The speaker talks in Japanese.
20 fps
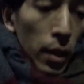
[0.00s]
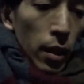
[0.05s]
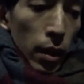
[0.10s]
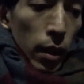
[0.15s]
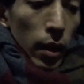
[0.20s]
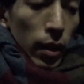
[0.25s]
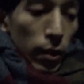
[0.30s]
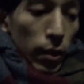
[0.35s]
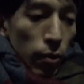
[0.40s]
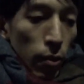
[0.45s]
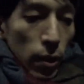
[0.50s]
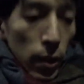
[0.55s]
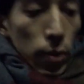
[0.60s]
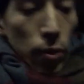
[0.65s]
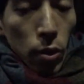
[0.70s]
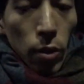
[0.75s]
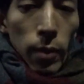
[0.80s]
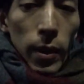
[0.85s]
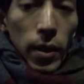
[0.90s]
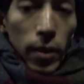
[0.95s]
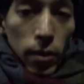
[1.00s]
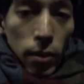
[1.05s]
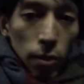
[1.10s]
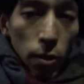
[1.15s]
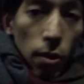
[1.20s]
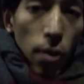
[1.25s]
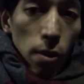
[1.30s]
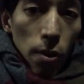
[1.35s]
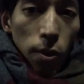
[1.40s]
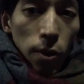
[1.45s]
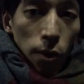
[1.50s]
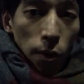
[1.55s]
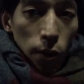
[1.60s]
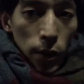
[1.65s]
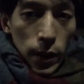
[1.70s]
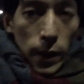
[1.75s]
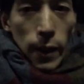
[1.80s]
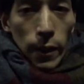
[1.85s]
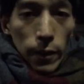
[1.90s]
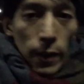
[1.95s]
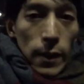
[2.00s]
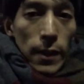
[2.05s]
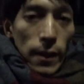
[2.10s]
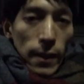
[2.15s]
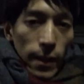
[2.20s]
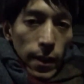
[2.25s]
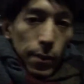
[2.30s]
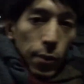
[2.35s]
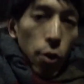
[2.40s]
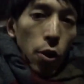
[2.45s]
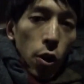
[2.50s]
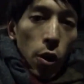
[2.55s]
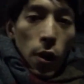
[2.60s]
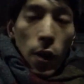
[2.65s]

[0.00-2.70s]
えー、動画のコメントを残してくださっても